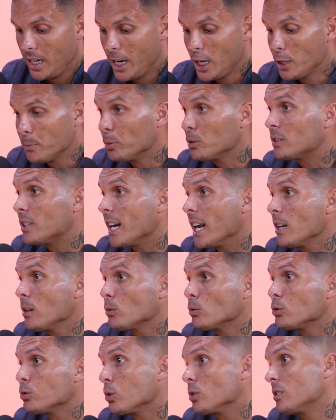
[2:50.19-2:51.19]
indo pro treino com
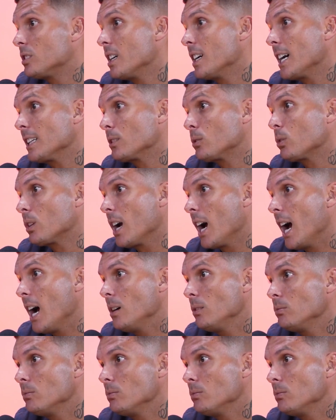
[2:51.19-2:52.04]
o som desligado do carro,